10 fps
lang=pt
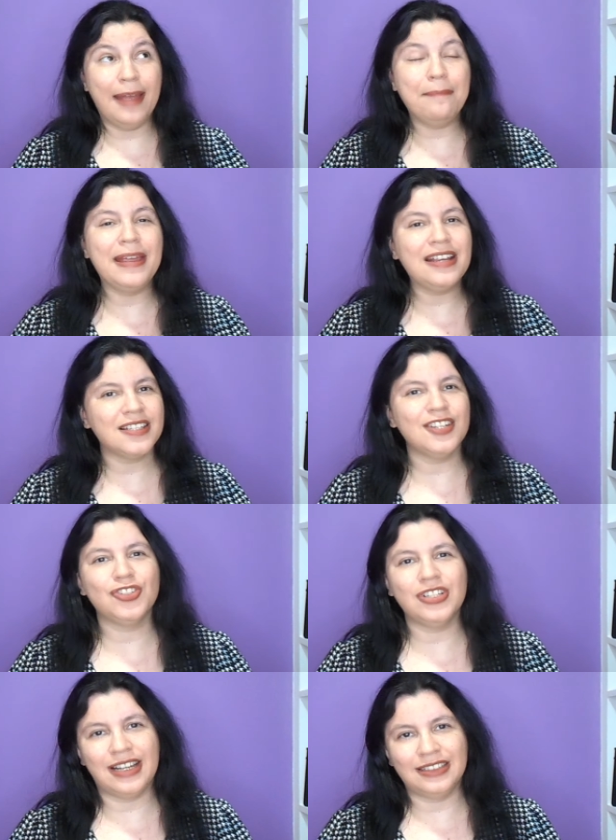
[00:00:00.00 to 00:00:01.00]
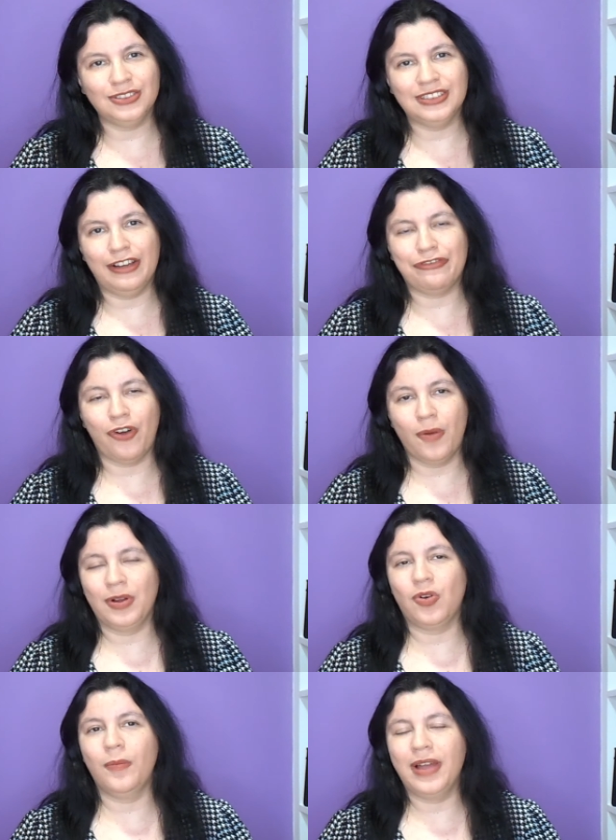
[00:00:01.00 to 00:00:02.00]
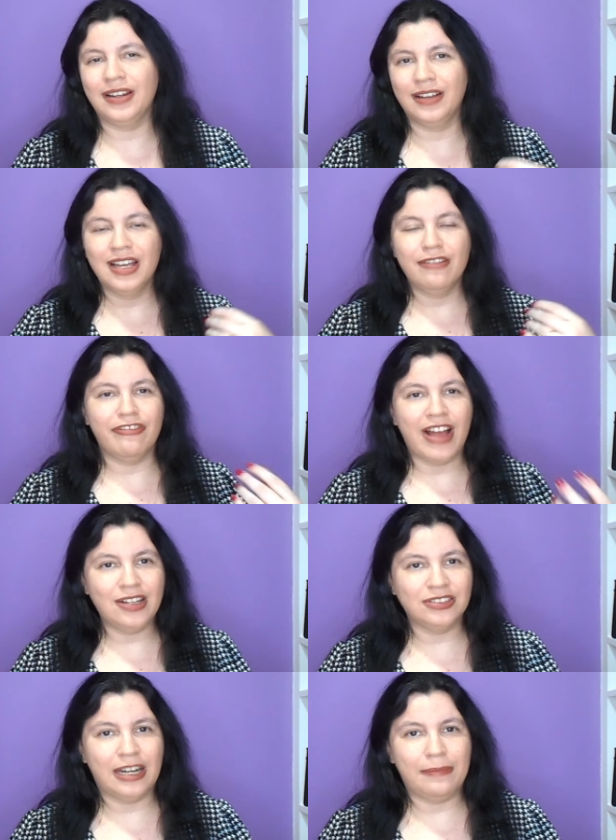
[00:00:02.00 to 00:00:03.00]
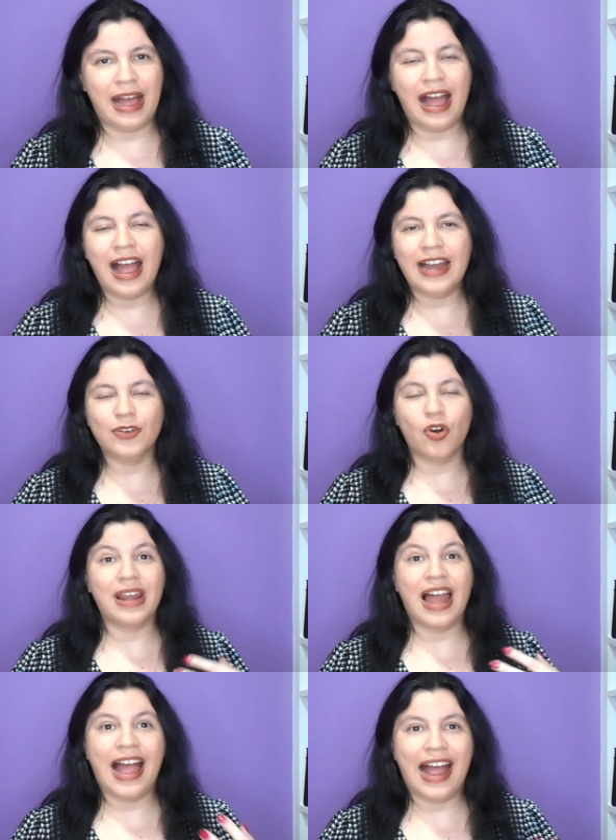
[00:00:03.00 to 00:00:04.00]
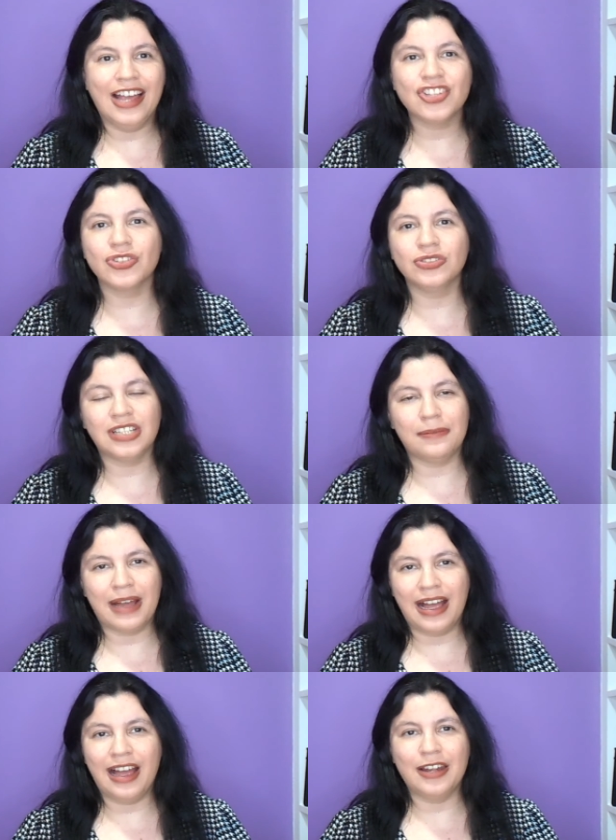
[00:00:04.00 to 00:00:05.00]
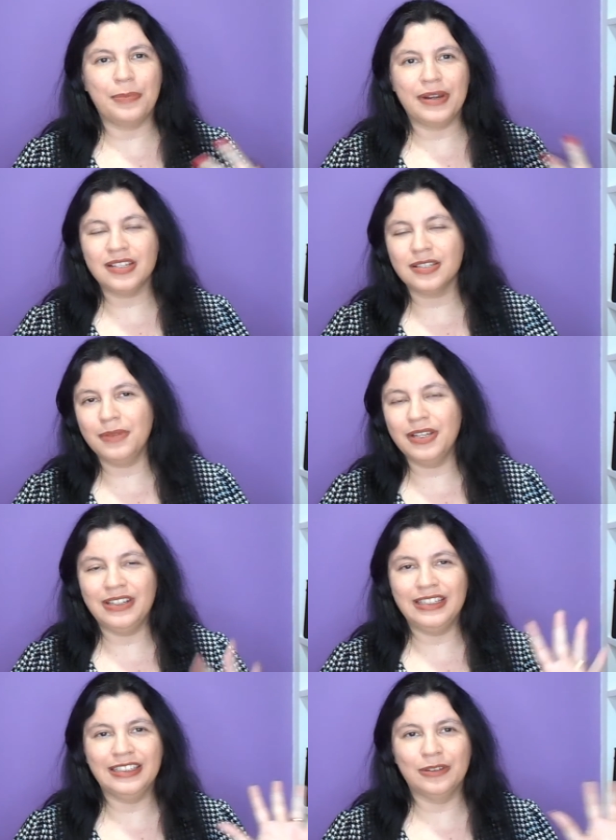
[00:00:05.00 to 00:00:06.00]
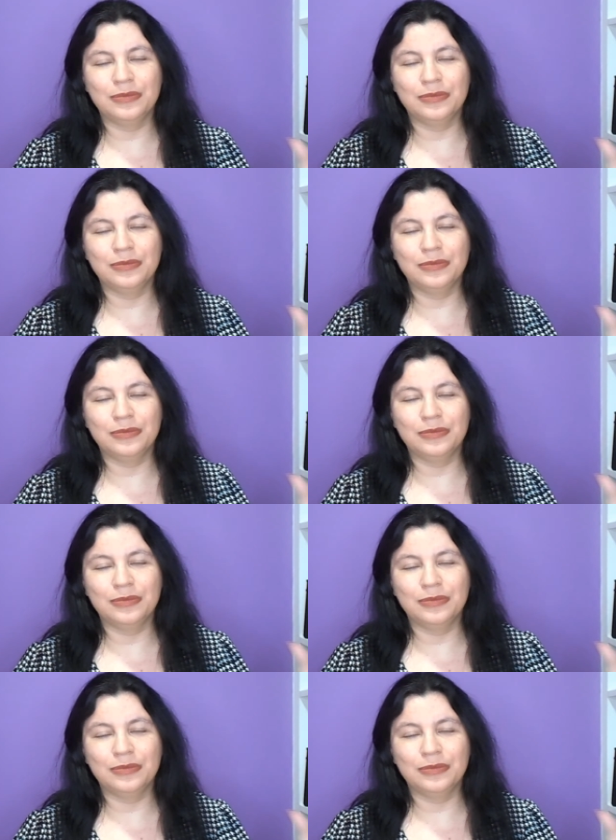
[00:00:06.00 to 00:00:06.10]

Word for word: É bem exagerado, né? A forma como ela vai ao trabalho, como ela age no trabalho. Parece meio ali, né?